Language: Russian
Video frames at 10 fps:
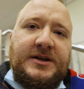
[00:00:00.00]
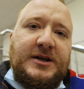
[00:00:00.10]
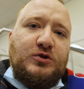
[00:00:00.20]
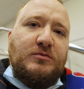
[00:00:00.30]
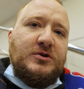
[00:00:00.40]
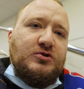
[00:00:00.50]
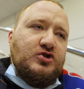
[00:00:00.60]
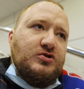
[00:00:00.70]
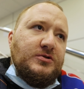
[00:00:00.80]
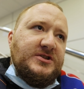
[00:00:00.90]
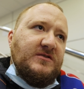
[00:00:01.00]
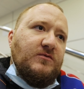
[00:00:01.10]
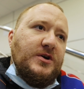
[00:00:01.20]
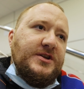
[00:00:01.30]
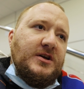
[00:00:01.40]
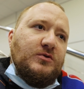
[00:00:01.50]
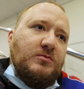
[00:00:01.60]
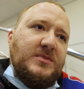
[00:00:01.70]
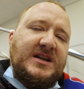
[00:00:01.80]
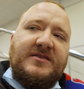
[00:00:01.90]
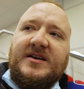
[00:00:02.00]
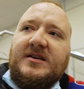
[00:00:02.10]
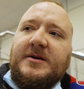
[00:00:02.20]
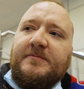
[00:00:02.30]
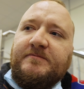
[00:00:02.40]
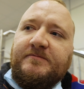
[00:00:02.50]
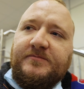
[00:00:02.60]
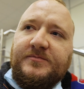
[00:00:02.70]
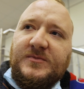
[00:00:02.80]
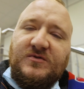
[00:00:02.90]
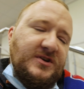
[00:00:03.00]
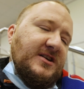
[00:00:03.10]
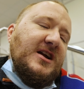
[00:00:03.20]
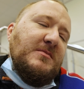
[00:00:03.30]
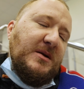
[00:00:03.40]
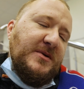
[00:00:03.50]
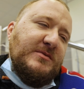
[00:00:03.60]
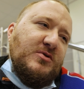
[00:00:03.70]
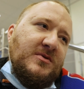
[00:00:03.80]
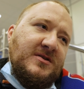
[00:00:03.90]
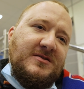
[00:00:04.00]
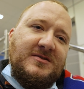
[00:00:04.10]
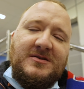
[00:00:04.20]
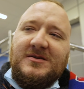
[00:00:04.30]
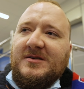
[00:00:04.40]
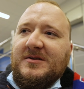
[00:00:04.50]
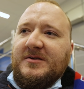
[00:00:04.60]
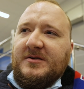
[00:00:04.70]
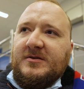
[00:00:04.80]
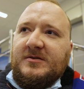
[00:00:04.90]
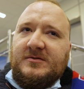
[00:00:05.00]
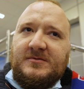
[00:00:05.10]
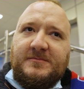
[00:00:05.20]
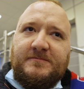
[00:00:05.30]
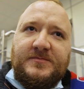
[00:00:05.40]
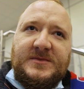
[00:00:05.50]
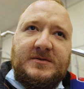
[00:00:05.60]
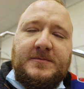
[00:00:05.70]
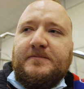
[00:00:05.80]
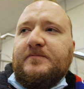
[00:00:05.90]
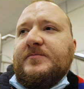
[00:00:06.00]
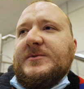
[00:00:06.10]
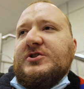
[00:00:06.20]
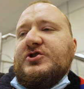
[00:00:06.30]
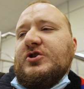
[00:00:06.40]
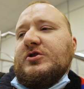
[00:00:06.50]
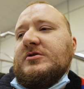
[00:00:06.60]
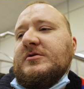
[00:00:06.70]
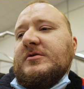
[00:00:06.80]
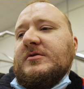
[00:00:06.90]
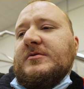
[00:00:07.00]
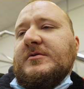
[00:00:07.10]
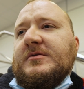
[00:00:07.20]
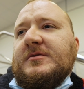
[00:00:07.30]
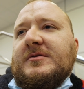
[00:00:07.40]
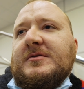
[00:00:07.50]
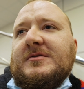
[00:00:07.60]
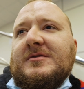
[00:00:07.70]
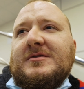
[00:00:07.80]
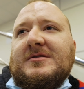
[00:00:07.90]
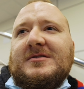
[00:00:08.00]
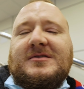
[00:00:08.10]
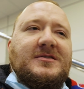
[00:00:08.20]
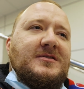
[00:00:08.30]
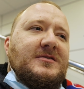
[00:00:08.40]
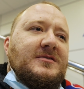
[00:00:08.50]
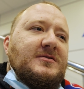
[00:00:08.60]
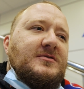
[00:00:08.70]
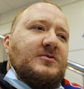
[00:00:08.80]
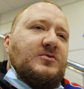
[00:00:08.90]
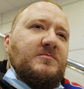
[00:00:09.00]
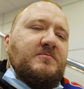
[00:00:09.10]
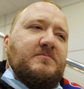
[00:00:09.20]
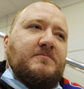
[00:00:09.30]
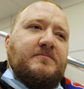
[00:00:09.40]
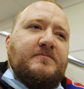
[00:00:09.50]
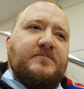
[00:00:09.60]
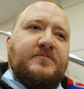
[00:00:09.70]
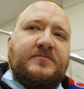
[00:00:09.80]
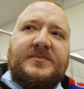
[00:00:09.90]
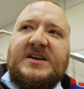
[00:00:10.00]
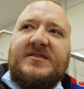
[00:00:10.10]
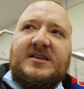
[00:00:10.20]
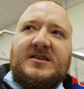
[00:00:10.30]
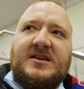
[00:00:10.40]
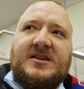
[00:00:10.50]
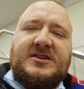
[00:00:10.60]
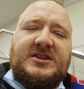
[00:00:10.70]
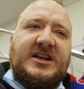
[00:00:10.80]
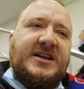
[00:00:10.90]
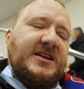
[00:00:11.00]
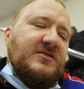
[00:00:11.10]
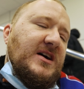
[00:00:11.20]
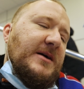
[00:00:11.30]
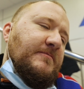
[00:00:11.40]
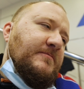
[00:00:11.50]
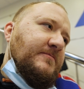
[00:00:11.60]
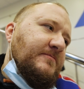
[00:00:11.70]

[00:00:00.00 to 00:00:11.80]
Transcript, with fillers: Я думаю, что сегодня, ну, мы, наверное, Выиграем как минимум. Счет. Счет? Ну, это угадайка наша. Ну, наверное, 3-2.